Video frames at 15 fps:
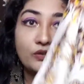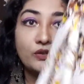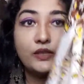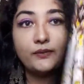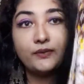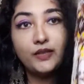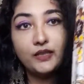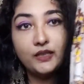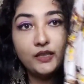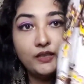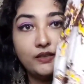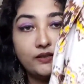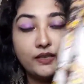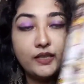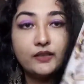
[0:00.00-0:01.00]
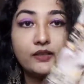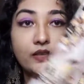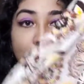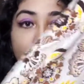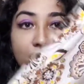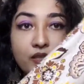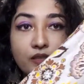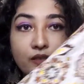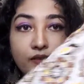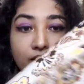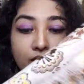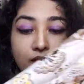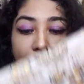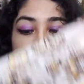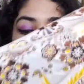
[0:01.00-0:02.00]
तो डेफिनेटली सेल से ही परचेज़
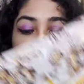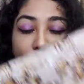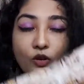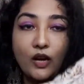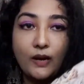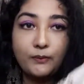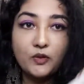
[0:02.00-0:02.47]
कीजिएगा तो